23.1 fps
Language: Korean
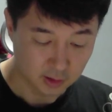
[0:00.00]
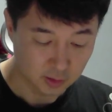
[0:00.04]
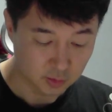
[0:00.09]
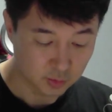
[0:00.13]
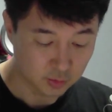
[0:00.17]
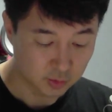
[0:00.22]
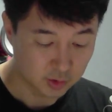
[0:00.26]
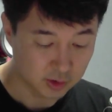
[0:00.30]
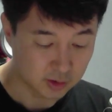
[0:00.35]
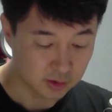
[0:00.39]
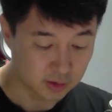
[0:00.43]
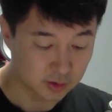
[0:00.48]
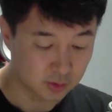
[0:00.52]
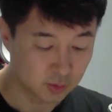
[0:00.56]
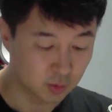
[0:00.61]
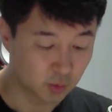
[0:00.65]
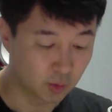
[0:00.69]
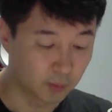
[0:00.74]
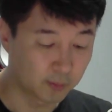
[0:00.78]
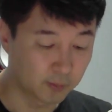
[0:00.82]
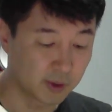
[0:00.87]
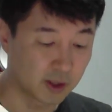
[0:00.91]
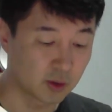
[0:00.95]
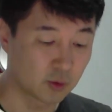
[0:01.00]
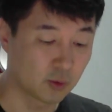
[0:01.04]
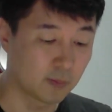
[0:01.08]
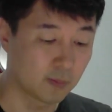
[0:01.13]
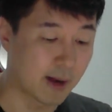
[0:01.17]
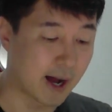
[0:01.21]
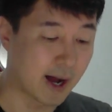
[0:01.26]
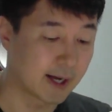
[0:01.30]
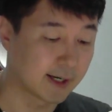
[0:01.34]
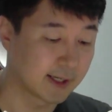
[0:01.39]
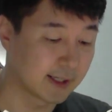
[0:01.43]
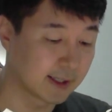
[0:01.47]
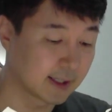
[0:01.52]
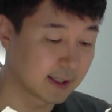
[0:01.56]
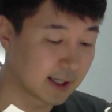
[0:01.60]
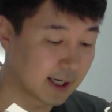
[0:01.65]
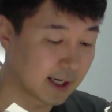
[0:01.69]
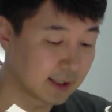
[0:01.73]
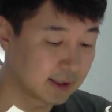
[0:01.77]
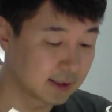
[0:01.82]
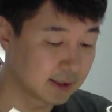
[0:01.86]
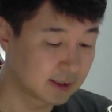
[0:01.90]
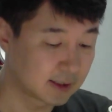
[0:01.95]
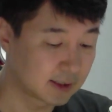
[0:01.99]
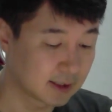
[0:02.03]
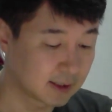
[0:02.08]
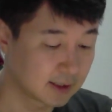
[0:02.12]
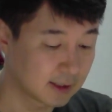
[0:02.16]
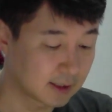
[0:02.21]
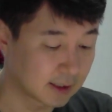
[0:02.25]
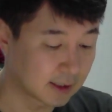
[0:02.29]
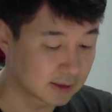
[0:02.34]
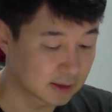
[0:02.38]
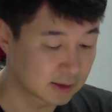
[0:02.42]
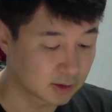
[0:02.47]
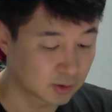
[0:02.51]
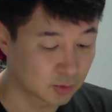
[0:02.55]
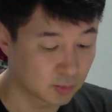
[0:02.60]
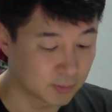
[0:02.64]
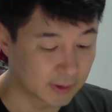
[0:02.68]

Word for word: 우리는 곧바로 말의 한계에 갇히고